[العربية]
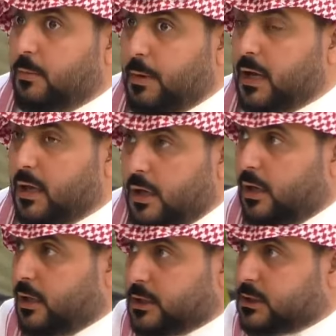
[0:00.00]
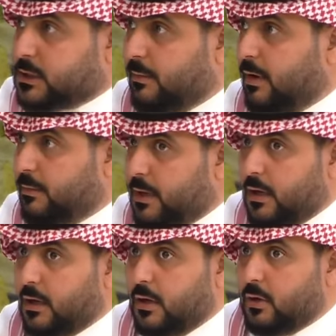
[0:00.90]
الباقي الشباب
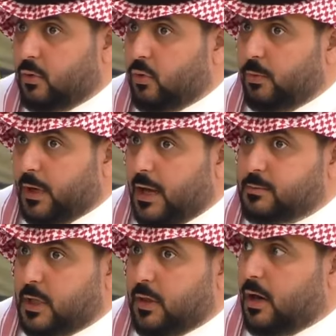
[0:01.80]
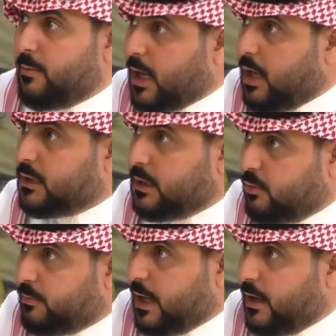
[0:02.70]
الجروب الخمسه ذولا ما كانوا
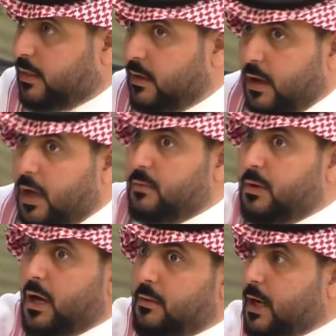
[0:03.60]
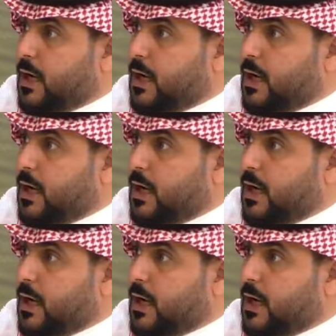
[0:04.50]
يدعمون بعض، علي مناحي ما